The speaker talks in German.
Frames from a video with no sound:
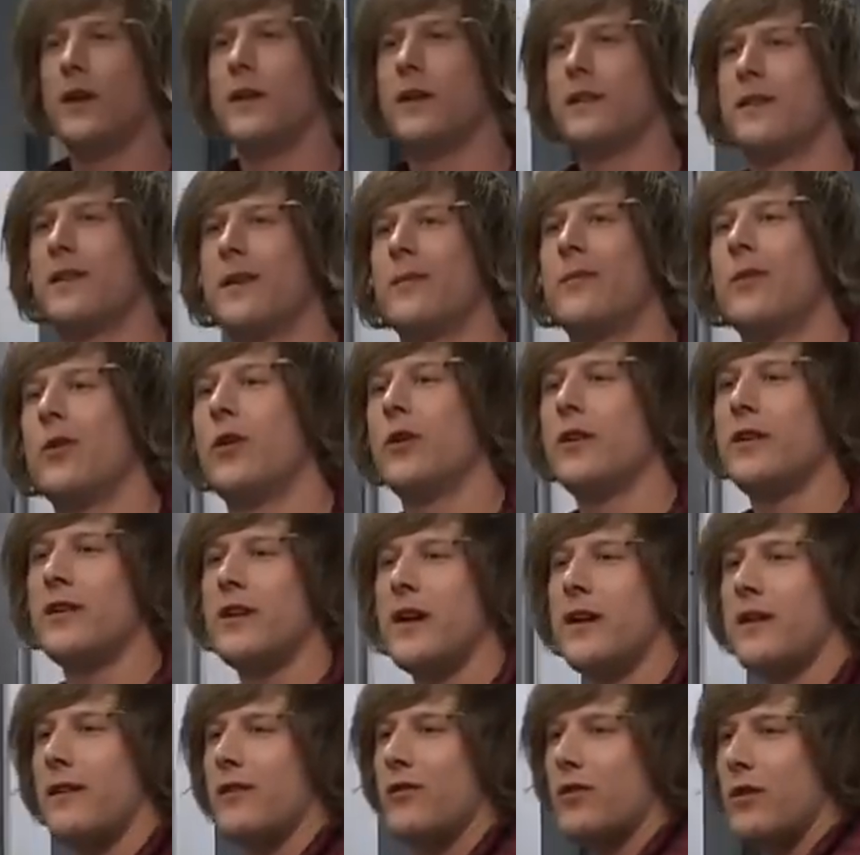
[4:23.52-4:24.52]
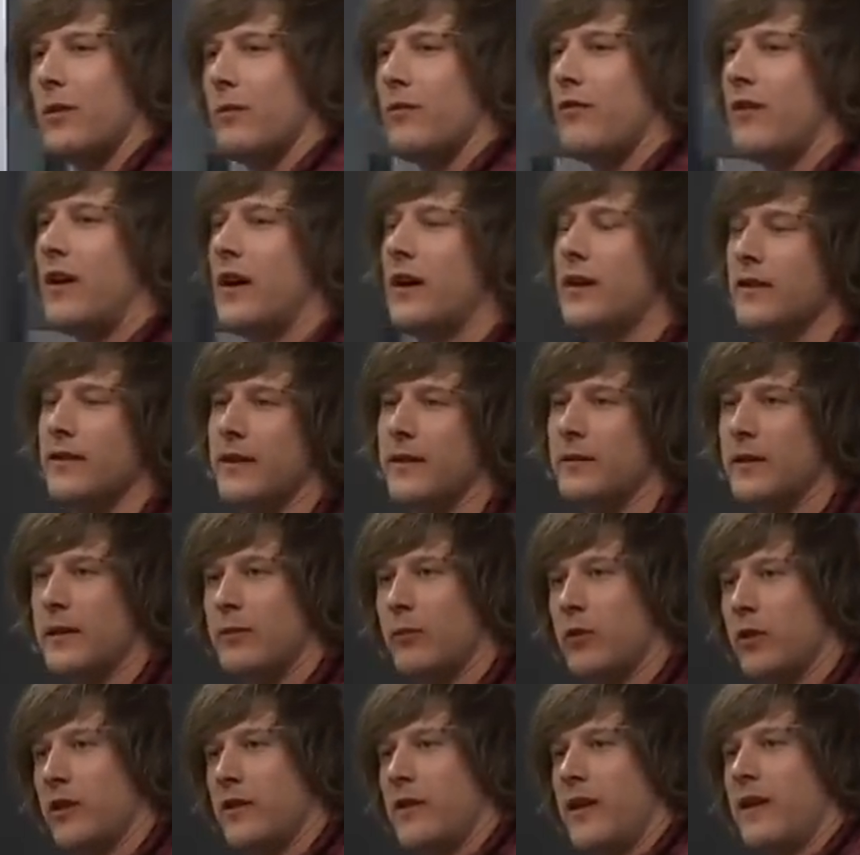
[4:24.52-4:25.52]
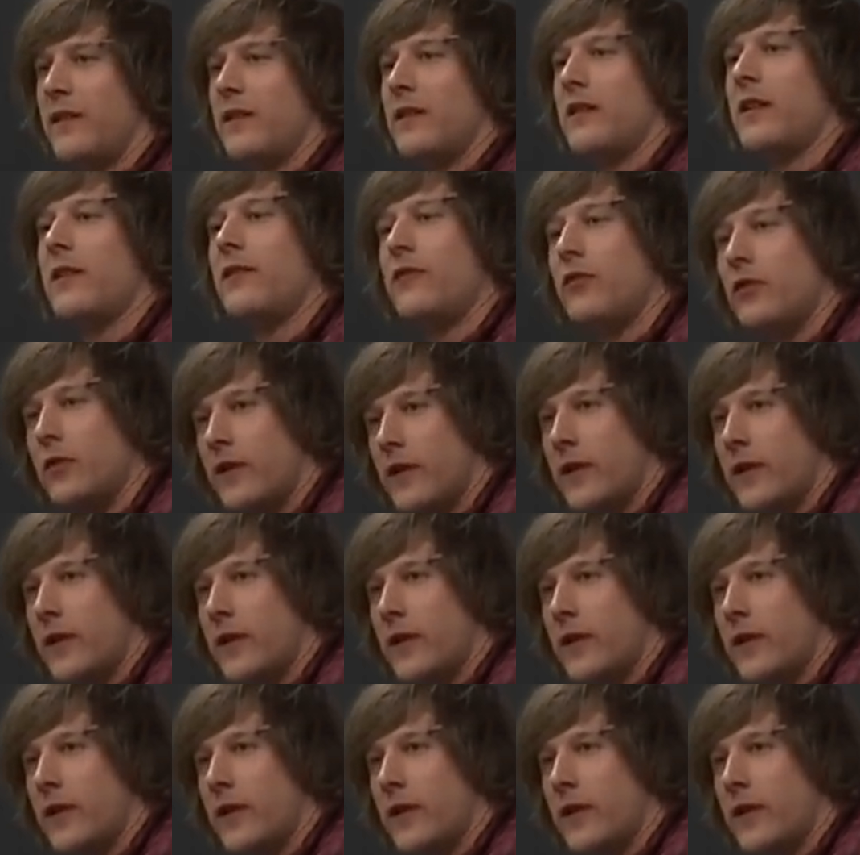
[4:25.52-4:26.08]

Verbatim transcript: es gibt Neuigkeiten zu dem Wagen, dem die Politesse den Führte